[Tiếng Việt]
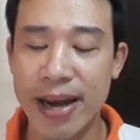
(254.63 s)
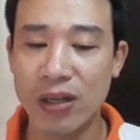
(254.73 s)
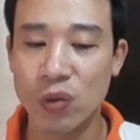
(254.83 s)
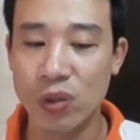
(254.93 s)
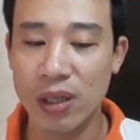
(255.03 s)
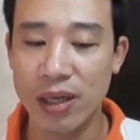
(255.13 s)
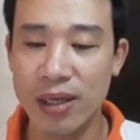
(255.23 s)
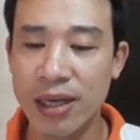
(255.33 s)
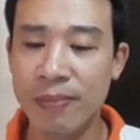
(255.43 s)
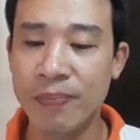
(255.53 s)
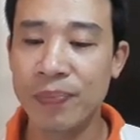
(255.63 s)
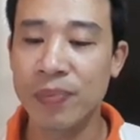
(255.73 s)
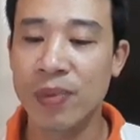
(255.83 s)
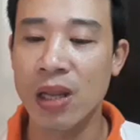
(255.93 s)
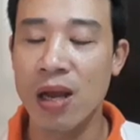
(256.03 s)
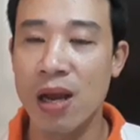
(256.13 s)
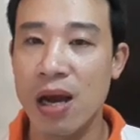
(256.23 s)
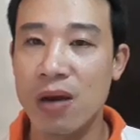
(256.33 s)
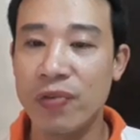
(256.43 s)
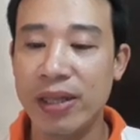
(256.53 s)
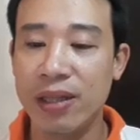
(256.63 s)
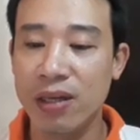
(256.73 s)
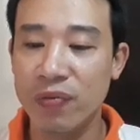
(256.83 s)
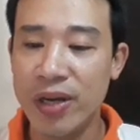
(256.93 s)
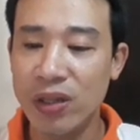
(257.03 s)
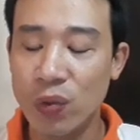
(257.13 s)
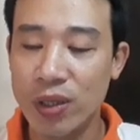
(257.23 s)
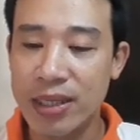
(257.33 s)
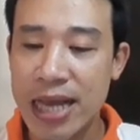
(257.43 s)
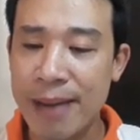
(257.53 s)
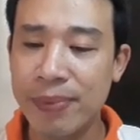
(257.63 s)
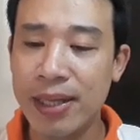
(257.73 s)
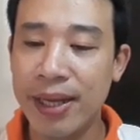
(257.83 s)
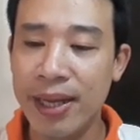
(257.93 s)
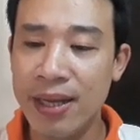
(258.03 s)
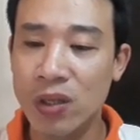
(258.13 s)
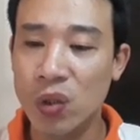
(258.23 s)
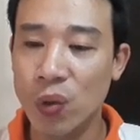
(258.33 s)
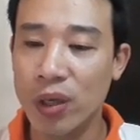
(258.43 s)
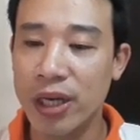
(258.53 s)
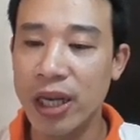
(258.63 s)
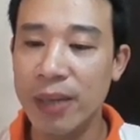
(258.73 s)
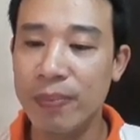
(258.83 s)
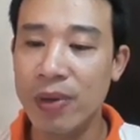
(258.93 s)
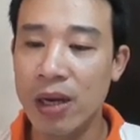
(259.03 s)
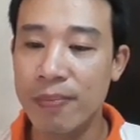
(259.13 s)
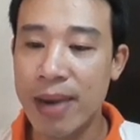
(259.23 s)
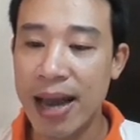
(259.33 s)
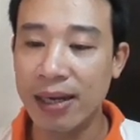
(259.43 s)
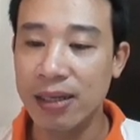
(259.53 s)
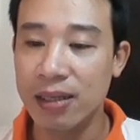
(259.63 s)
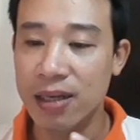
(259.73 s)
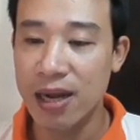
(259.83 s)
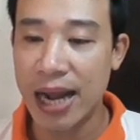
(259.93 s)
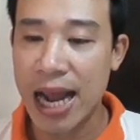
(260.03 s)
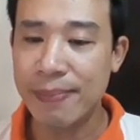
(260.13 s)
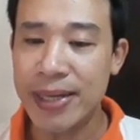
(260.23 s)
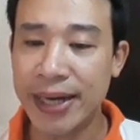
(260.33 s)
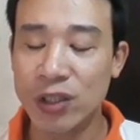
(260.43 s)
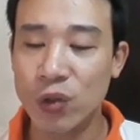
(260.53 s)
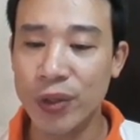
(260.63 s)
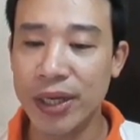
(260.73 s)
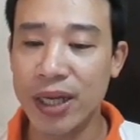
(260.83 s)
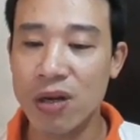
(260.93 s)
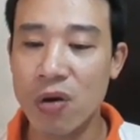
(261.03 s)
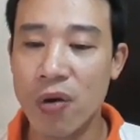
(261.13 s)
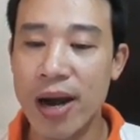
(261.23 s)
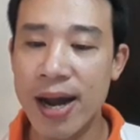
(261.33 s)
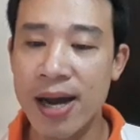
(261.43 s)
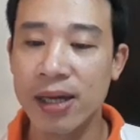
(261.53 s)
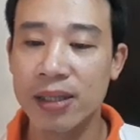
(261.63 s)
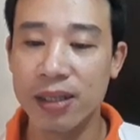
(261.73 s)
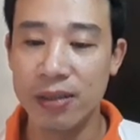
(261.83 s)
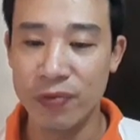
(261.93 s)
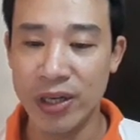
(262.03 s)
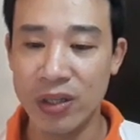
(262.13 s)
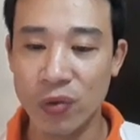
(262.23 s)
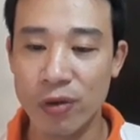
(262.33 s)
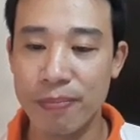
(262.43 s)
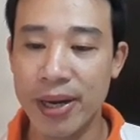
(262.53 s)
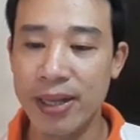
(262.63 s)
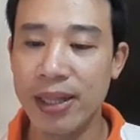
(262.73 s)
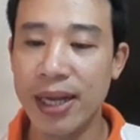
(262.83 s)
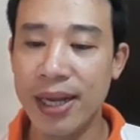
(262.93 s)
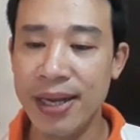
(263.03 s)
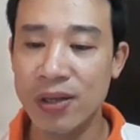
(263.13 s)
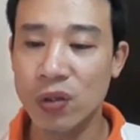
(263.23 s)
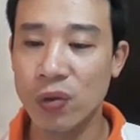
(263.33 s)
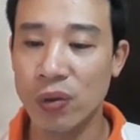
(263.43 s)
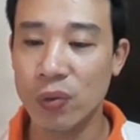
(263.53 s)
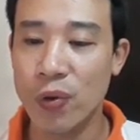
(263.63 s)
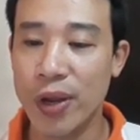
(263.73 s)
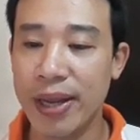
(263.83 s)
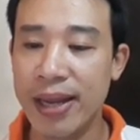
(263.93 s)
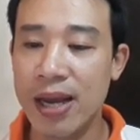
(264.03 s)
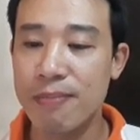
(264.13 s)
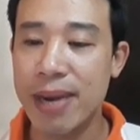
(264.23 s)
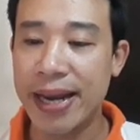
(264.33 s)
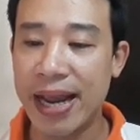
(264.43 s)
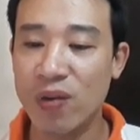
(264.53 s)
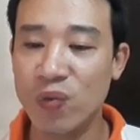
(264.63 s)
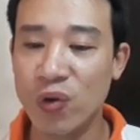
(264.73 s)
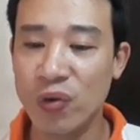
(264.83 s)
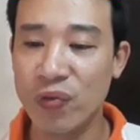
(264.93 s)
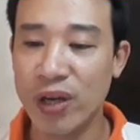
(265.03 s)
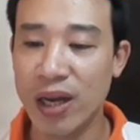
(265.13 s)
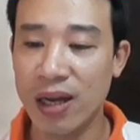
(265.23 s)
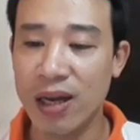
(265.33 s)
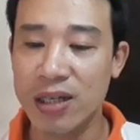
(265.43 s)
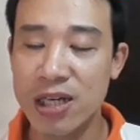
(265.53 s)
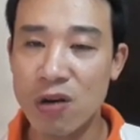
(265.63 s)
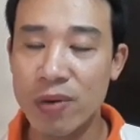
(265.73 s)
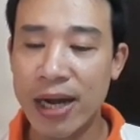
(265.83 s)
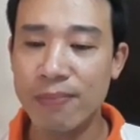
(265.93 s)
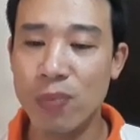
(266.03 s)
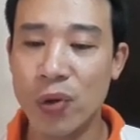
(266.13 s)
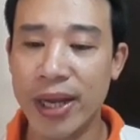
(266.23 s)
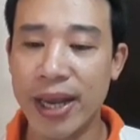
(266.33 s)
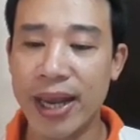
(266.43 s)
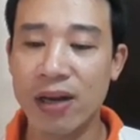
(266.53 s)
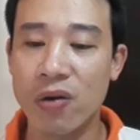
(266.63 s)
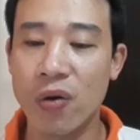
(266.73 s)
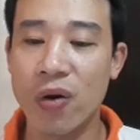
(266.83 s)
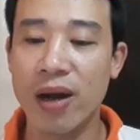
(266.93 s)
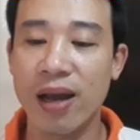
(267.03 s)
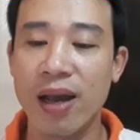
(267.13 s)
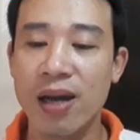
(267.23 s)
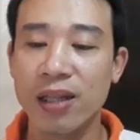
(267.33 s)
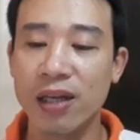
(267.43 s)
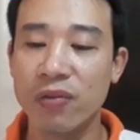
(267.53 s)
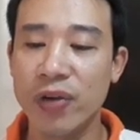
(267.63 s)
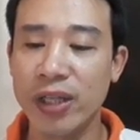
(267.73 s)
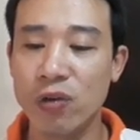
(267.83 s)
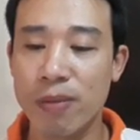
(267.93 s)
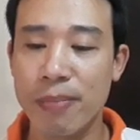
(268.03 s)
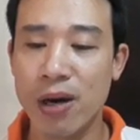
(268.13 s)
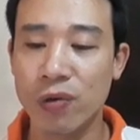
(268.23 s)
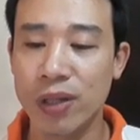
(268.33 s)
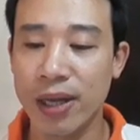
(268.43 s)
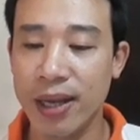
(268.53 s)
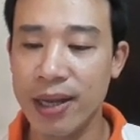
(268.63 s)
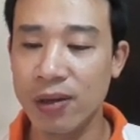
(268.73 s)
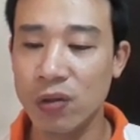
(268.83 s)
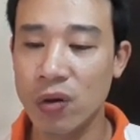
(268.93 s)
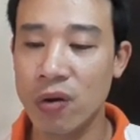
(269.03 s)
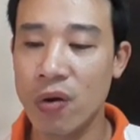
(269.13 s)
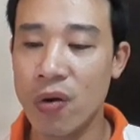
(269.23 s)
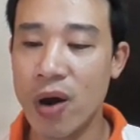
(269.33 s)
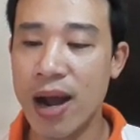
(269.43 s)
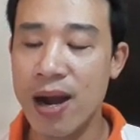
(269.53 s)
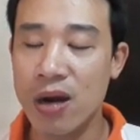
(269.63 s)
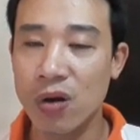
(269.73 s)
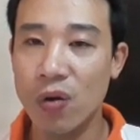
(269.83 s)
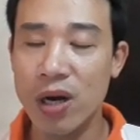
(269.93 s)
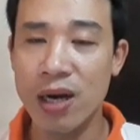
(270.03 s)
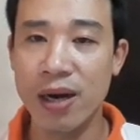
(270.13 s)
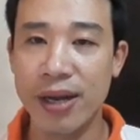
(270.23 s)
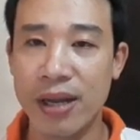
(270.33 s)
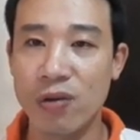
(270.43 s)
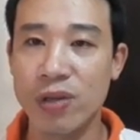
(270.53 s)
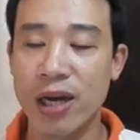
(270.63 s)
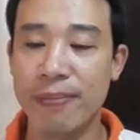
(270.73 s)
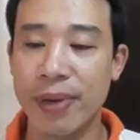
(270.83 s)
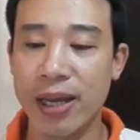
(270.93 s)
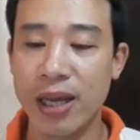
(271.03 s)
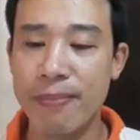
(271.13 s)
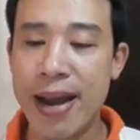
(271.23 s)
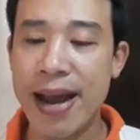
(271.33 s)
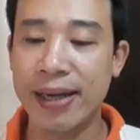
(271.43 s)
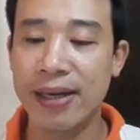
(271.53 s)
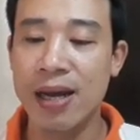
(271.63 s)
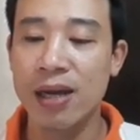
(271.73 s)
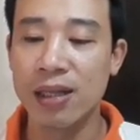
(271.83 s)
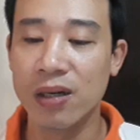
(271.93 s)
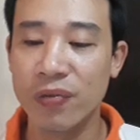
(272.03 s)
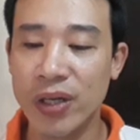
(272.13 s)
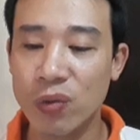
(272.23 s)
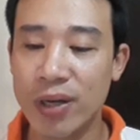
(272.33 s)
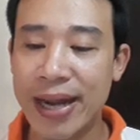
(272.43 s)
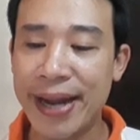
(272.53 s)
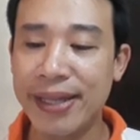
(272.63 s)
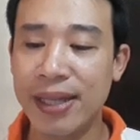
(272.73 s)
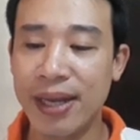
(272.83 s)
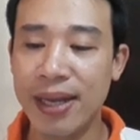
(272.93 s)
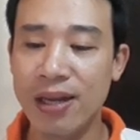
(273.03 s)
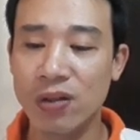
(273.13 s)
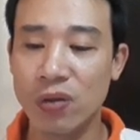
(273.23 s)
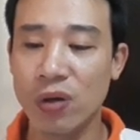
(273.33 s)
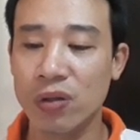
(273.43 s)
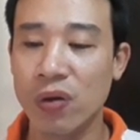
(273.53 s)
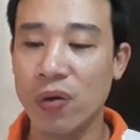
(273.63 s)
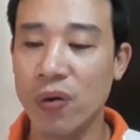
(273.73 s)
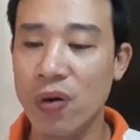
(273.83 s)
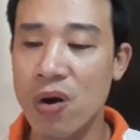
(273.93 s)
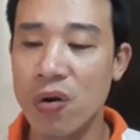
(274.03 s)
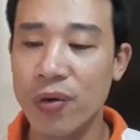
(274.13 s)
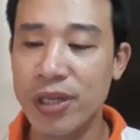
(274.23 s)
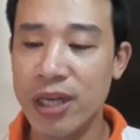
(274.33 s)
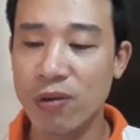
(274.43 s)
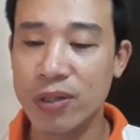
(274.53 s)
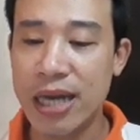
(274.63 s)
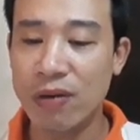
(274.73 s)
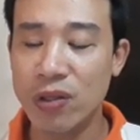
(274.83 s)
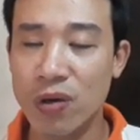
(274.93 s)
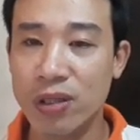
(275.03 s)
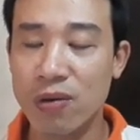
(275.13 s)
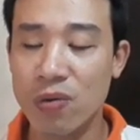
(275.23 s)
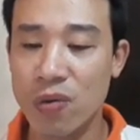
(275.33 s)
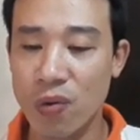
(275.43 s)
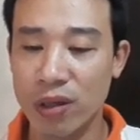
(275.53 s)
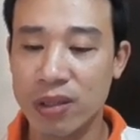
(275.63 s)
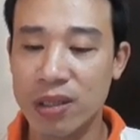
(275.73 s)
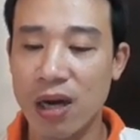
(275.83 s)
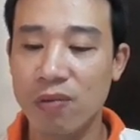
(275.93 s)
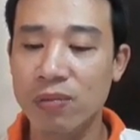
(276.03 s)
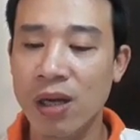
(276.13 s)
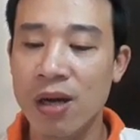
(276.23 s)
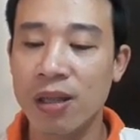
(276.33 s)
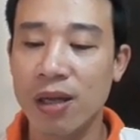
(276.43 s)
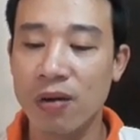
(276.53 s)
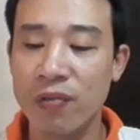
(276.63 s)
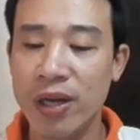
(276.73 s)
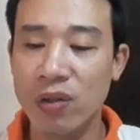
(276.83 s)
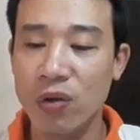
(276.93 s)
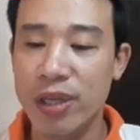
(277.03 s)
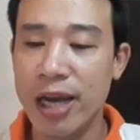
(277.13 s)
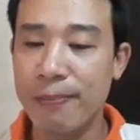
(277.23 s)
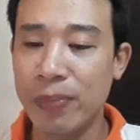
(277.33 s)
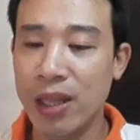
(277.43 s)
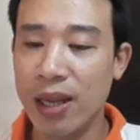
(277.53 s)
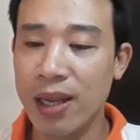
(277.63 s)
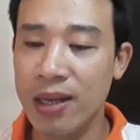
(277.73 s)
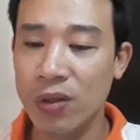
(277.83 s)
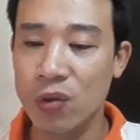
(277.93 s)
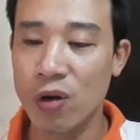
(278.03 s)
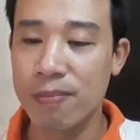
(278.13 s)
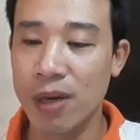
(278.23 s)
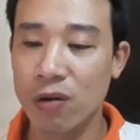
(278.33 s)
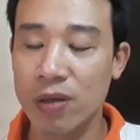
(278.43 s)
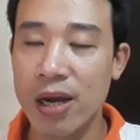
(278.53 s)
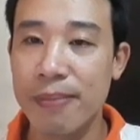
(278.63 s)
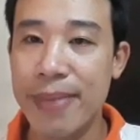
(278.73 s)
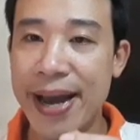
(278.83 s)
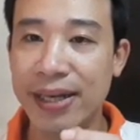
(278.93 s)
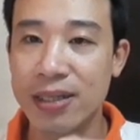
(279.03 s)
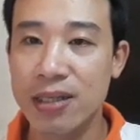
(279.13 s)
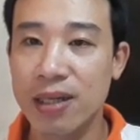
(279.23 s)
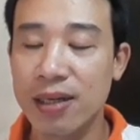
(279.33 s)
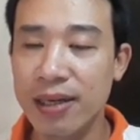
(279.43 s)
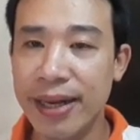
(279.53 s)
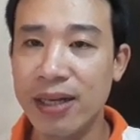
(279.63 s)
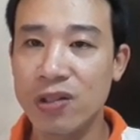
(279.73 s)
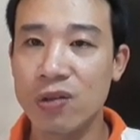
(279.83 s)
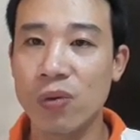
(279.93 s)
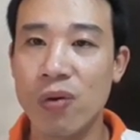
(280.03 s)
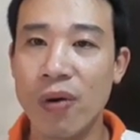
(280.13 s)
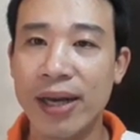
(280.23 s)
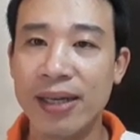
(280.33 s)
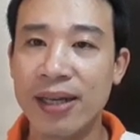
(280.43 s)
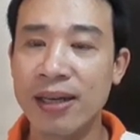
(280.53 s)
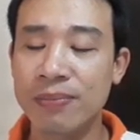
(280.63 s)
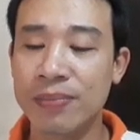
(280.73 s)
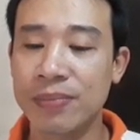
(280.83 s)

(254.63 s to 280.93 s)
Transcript: bạn tuổi Tý nhé. À, về tử vi tuổi Giáp Tý thuộc Kim, bạn đừng áp đặt suy nghĩ quá. Tử vi tuổi Bính Tý thuộc Thủy, bạn hãy vui vẻ trong các buổi hẹn hò. Tử vi tuổi Mậu Tý thuộc Hỏa, có người hiểu nhầm ý bạn. Tử vi tuổi Canh Tý thuộc Thổ, có nhiều xáo trộn trong cuộc sống. Tử vi tuổi Nhâm Tý thuộc Mộc, bạn chớ nên chủ quan nhé.